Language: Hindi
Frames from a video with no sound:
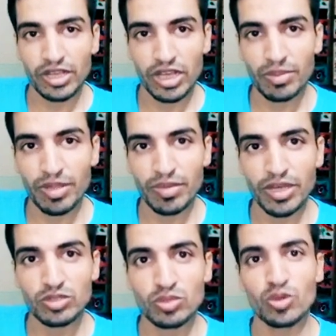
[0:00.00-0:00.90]
आपके
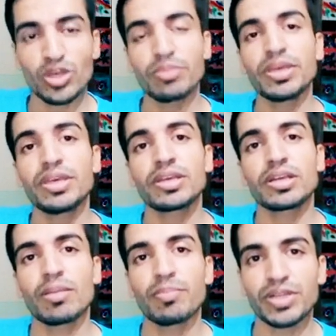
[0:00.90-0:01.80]
पास कोई भी
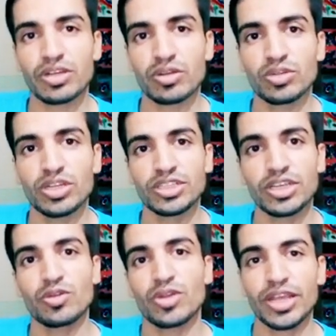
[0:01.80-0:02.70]
कंप्यूटर होना
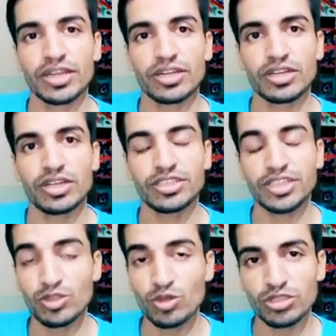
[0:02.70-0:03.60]
चाहिए और एक इंटरनेट
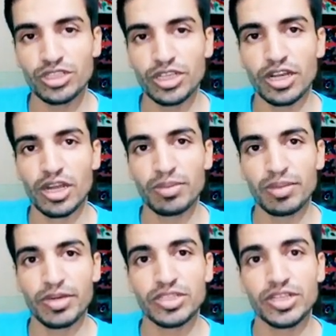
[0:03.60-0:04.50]
ये दो चीज़ें अगर आपके
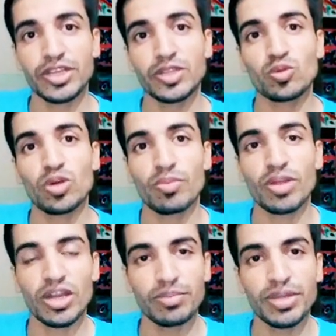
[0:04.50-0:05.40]
पास हैं तो आप
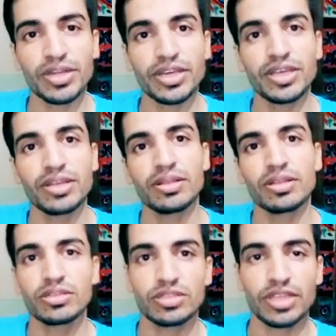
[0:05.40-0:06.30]
घर बैठे
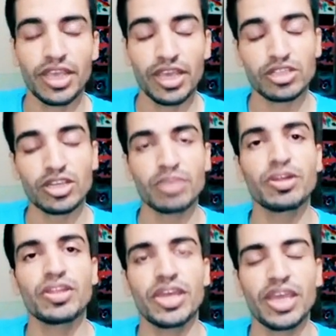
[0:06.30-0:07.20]
एक
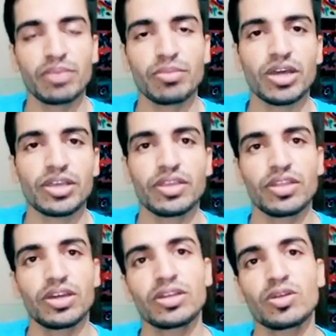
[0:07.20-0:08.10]
तकरीबन एक माह के
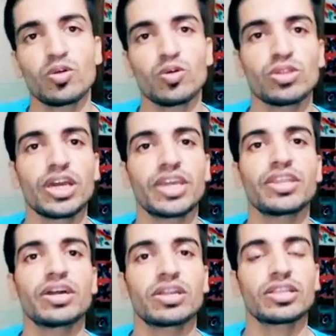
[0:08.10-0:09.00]
अंदर
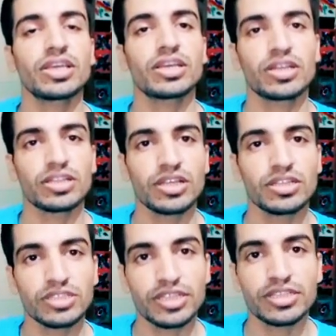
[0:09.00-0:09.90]
ऑनलाइन अर्निंग करना
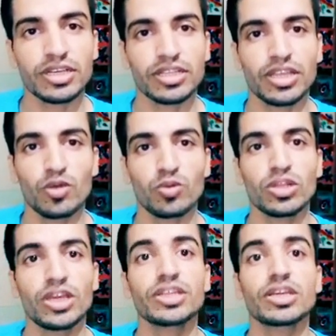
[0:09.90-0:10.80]
सीख सकते हैं
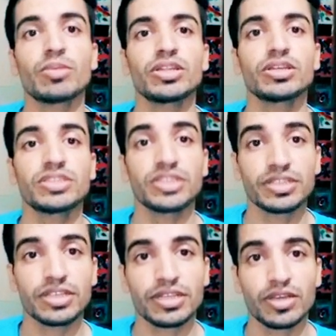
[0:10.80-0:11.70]
ऑनलाइन कमाना सीख
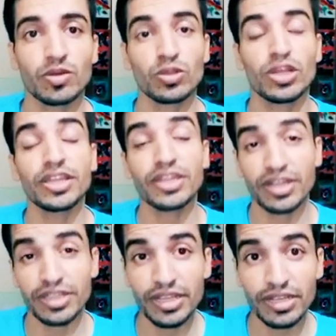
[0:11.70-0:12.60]
सकते हैं ऑनलाइन
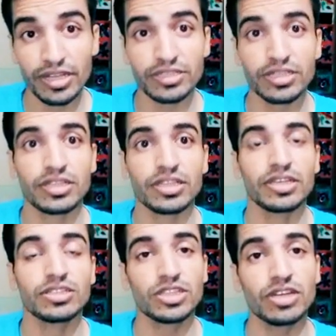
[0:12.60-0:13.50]
अर्निंग कर सकते
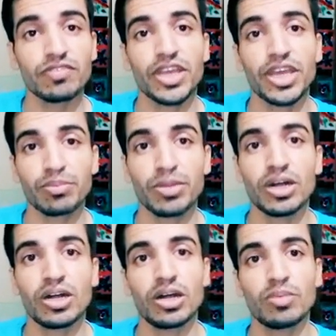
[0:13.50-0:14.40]
हैं सिर्फ एक माह
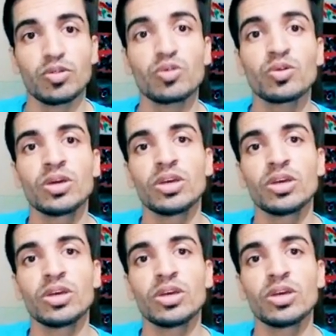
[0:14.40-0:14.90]
आप लोग